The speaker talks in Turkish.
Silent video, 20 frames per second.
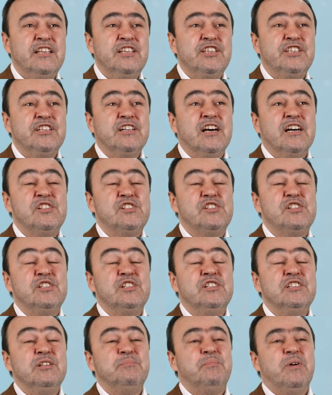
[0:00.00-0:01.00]
de iki kat
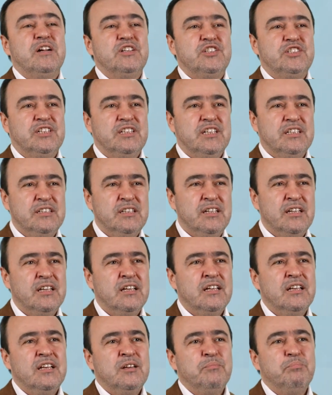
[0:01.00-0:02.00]
zırhını parçaladı.
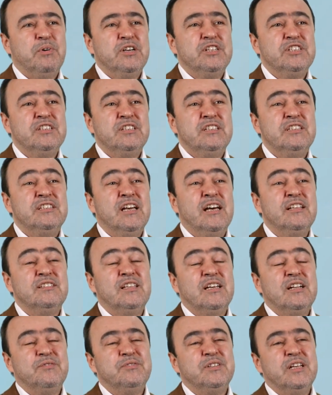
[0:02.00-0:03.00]
Başının yan
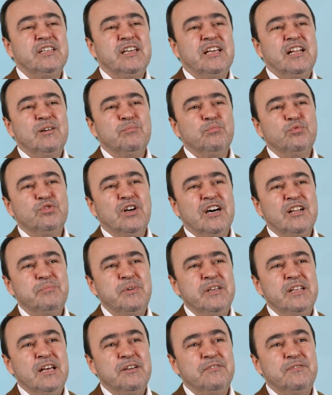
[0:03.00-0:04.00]
tarafına gelen bu
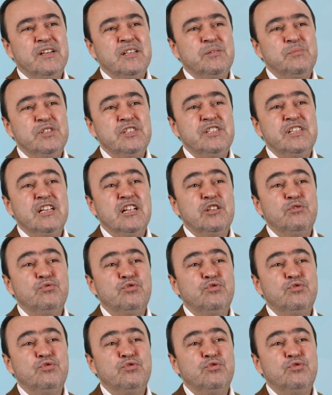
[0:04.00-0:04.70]
darbeyle Efendimizin yere